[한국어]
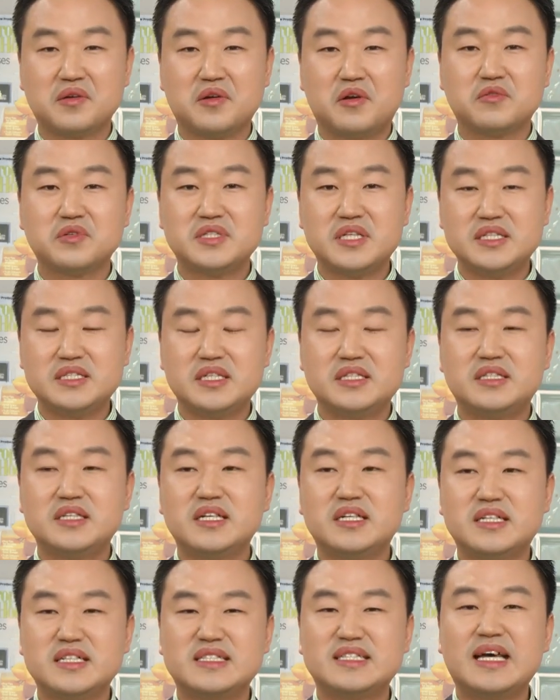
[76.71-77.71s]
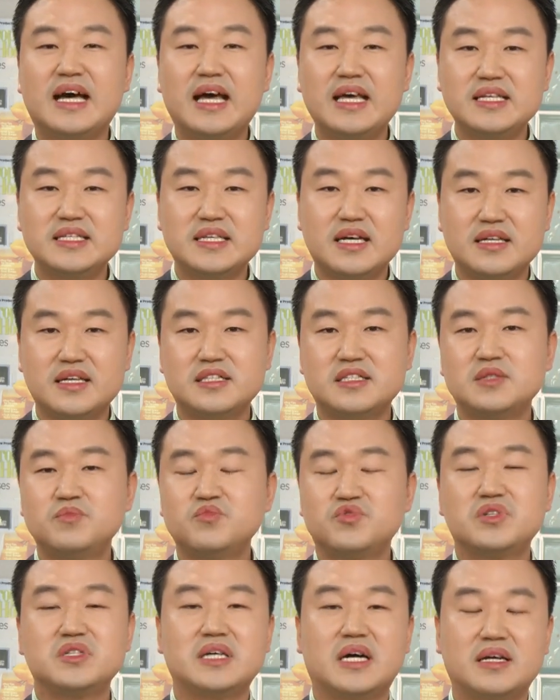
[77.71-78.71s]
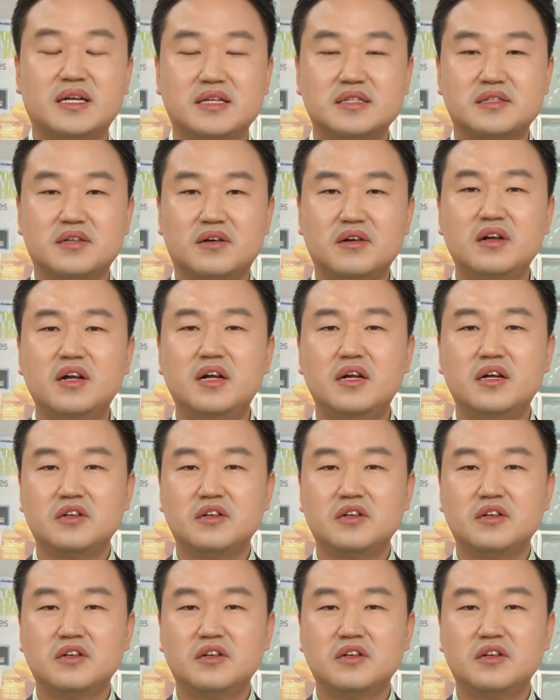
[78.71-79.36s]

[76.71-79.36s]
결국 세제들이 그 사이사이에 침투를 잘해서